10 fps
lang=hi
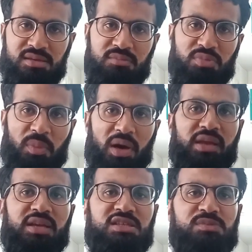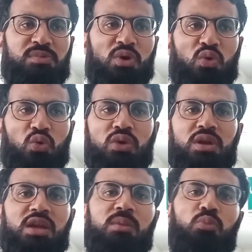बीमारी है जिसमें खून
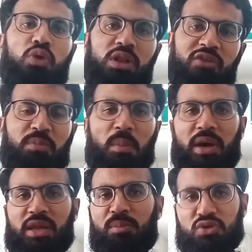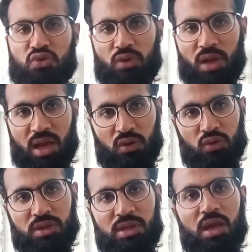की मुख्तफ बीमारियाँ बच्चों को लायक
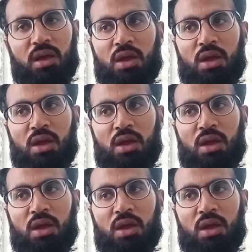होती हैं